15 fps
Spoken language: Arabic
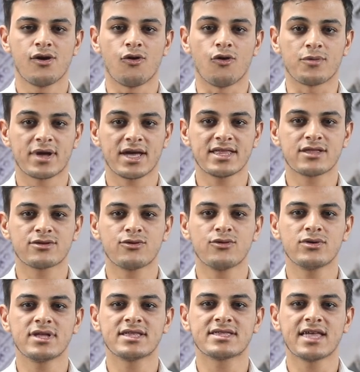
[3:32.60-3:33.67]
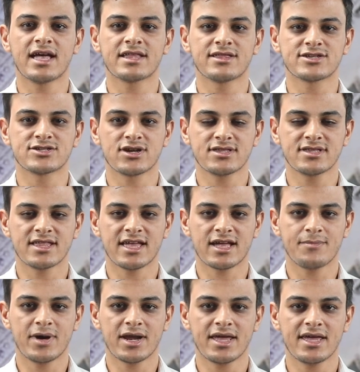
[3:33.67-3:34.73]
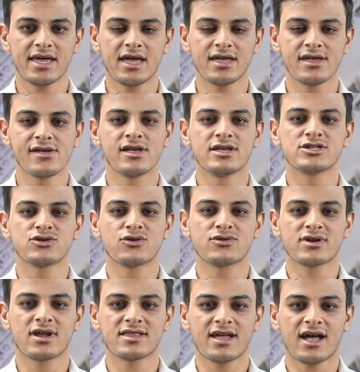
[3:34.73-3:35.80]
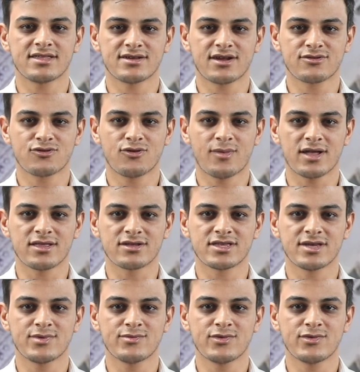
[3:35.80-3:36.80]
وبكده تكون انتهت نشرتنا الإخبارية شكرا لحضراتكم على طيب